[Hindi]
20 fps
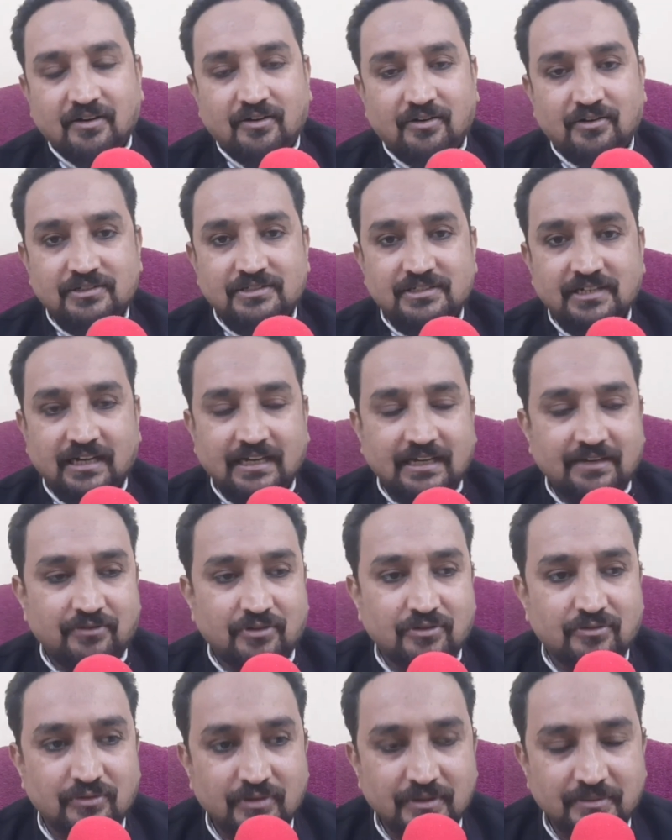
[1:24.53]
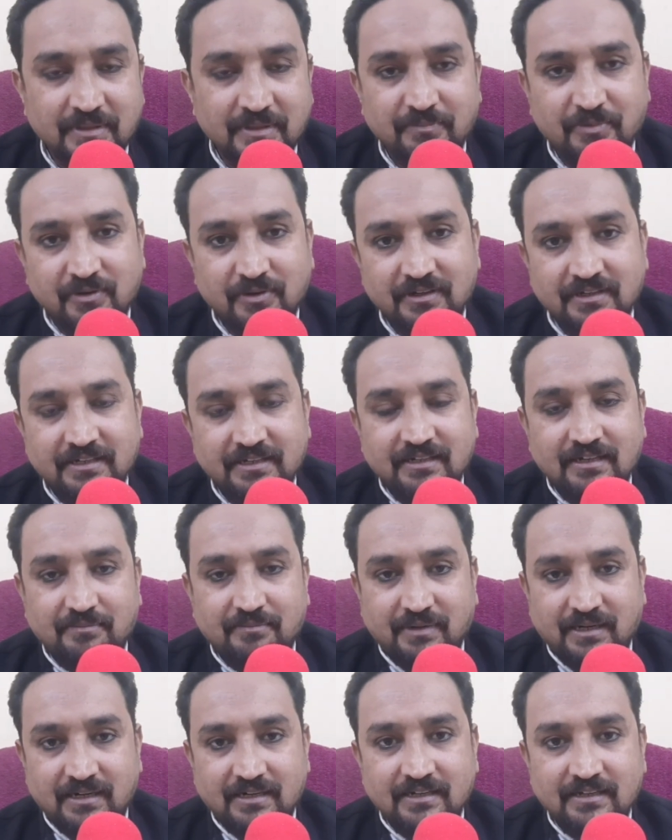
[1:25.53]
और चाहे वो कोई भी पॉलिटिकल
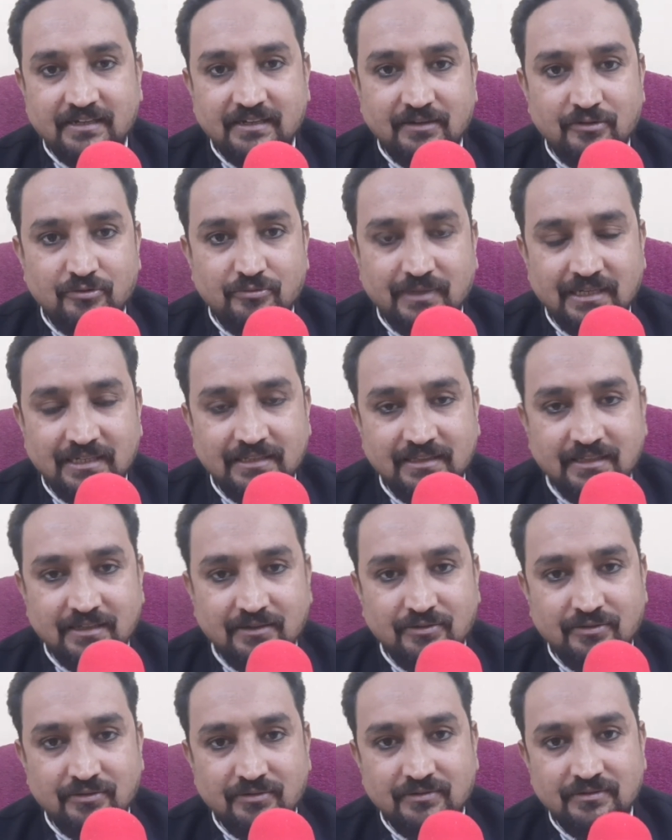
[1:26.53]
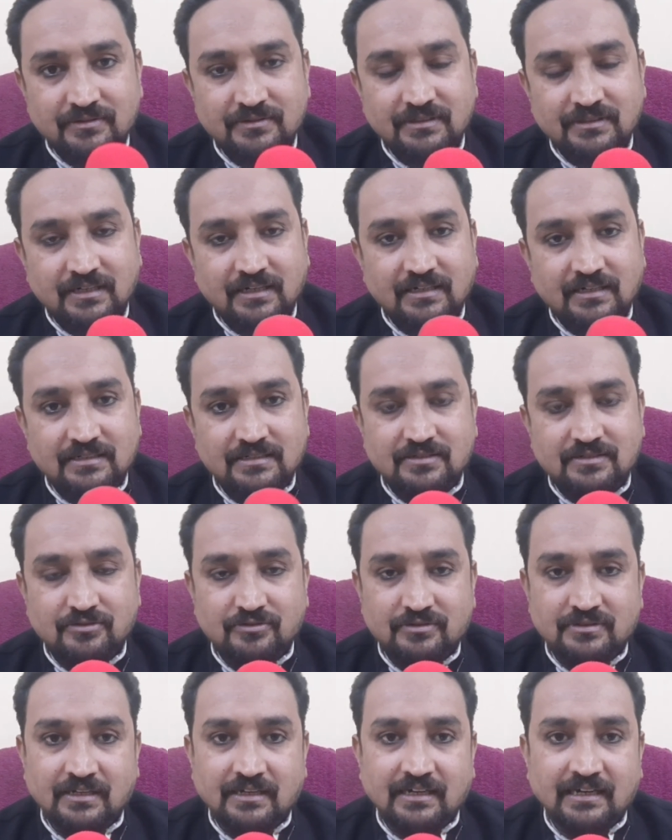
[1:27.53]
पार्टी के नुमाइंदे हों या
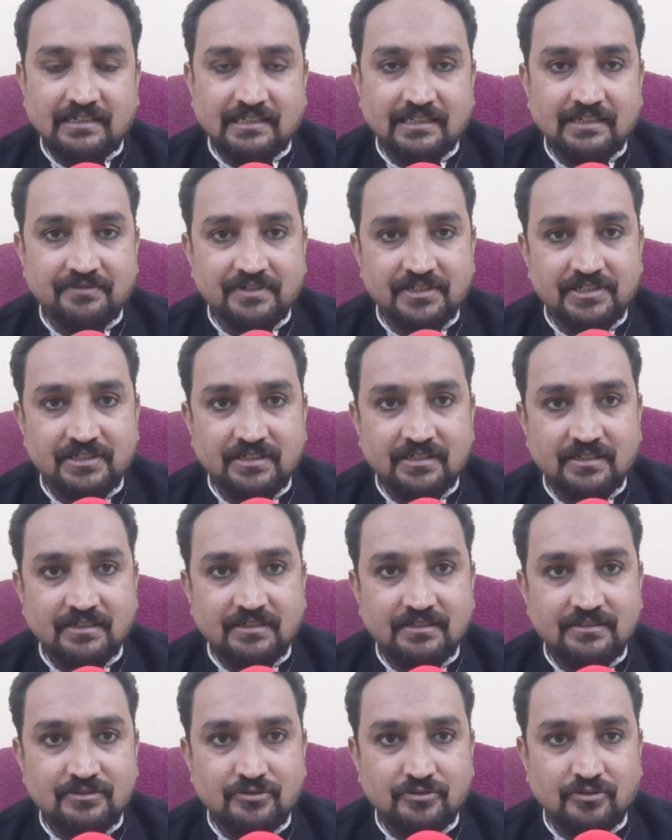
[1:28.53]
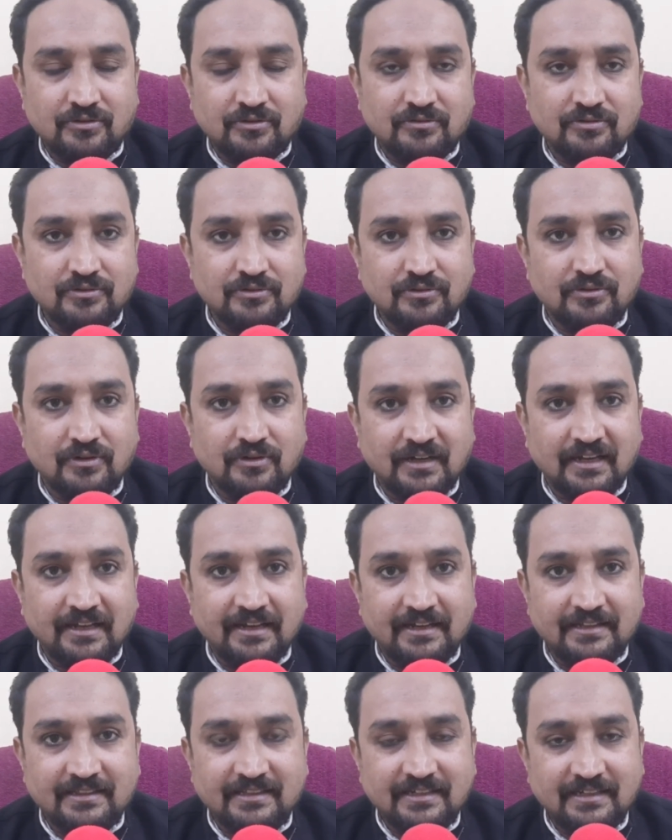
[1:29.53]
सोशल एक्टिविस्ट जो खुद को
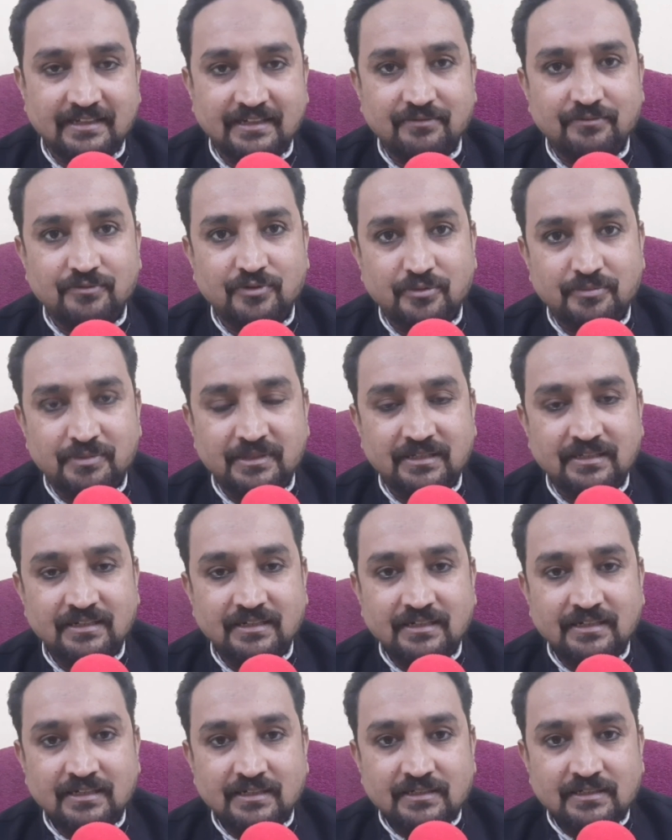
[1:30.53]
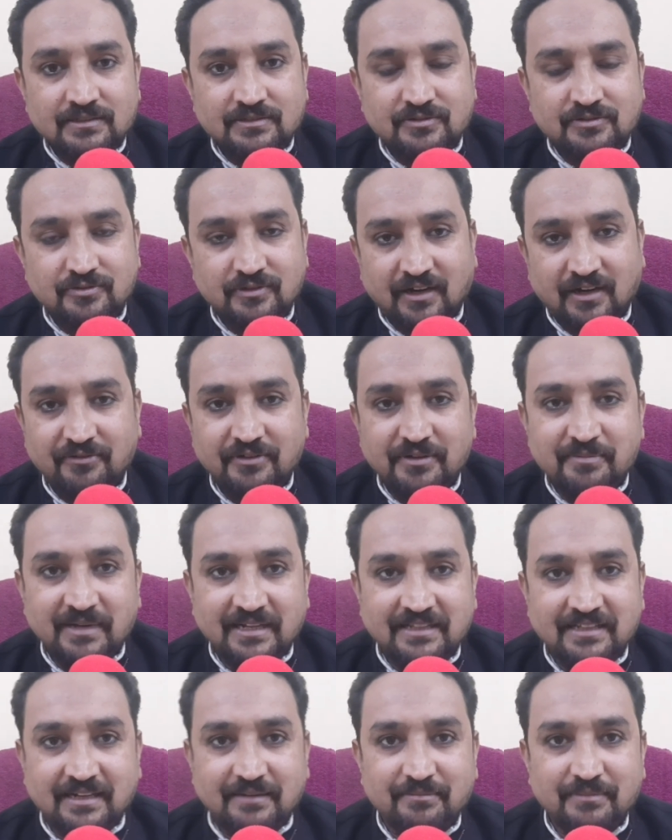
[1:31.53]
कहलाते हैं वो भी चुनावी
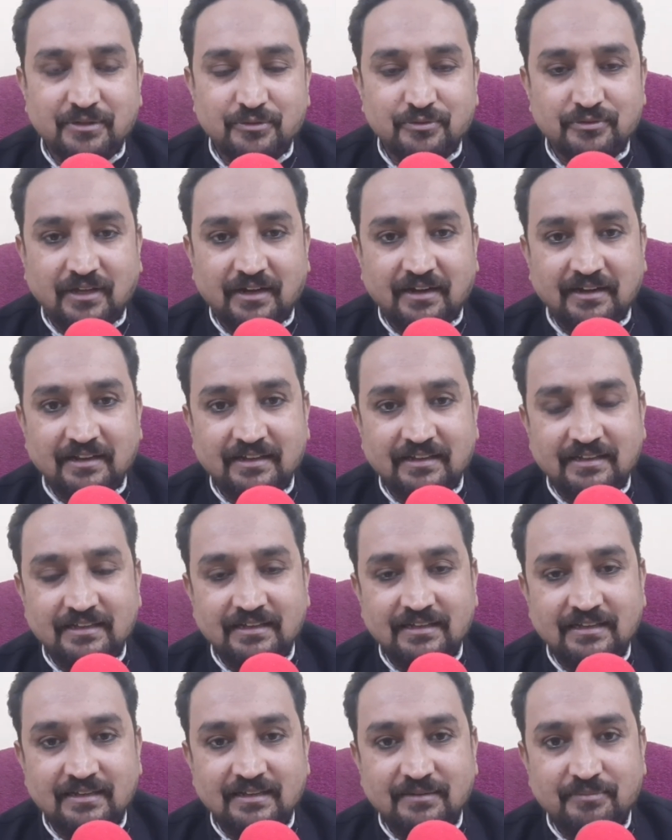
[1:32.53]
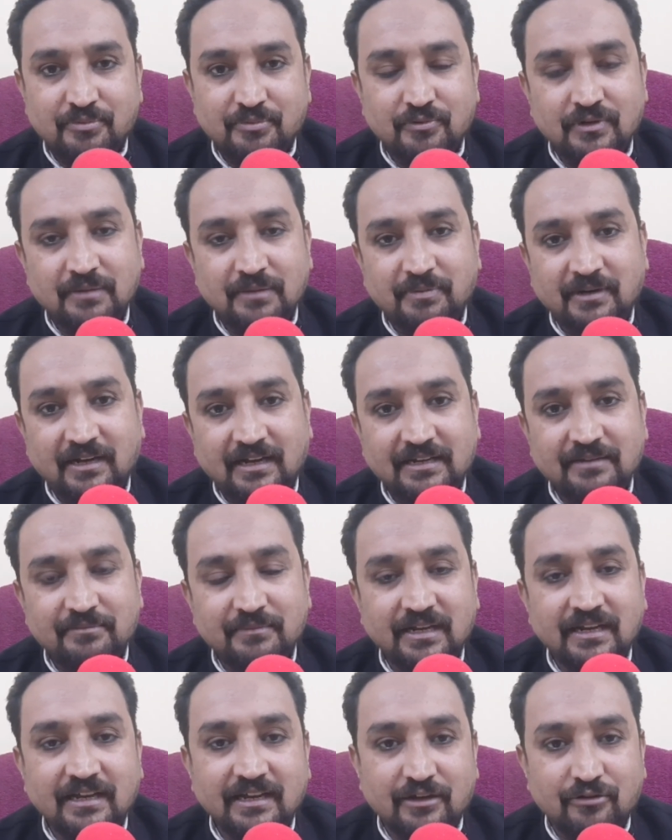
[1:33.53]
मैदान में उतरने की पूरी प्लानिंग
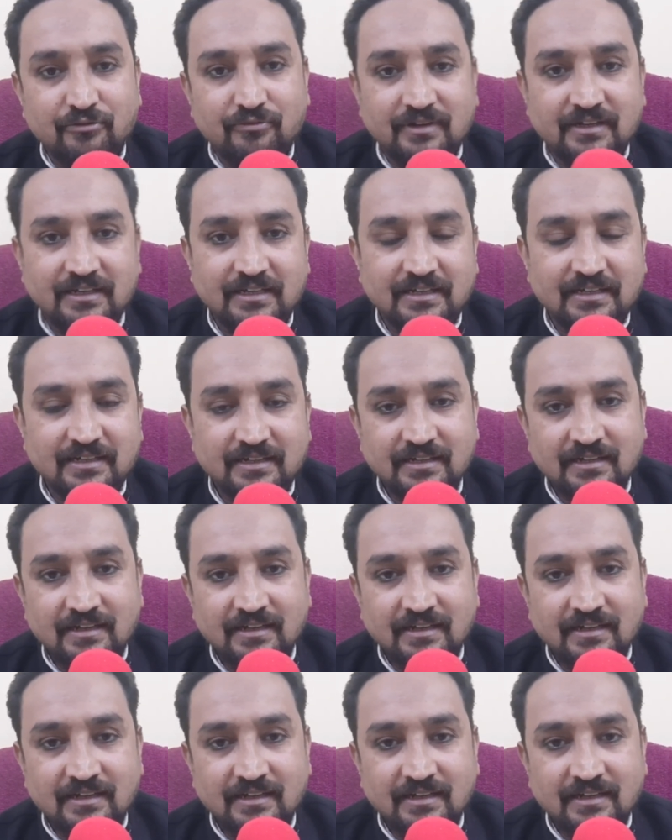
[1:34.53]
में लगे हुए हैं